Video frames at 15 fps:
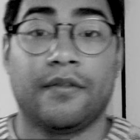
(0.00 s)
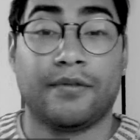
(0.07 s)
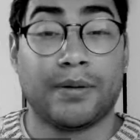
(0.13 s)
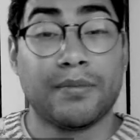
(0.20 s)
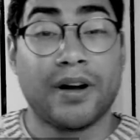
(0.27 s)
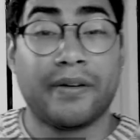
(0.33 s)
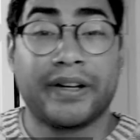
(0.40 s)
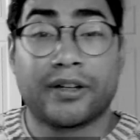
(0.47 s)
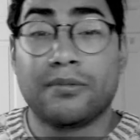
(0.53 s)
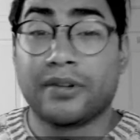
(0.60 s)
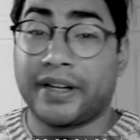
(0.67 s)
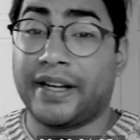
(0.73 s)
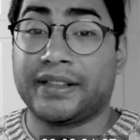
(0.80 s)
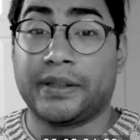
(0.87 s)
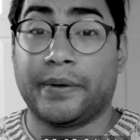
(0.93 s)
Vamos a ver cómo
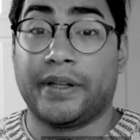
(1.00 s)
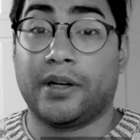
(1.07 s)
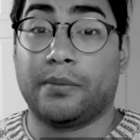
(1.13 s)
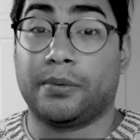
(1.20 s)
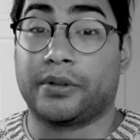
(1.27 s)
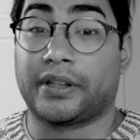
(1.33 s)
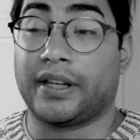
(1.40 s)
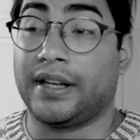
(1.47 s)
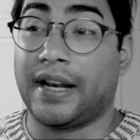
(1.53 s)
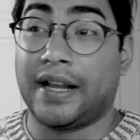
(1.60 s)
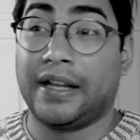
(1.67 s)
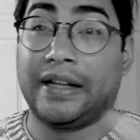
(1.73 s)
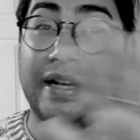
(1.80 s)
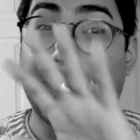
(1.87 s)
queda este video, porque el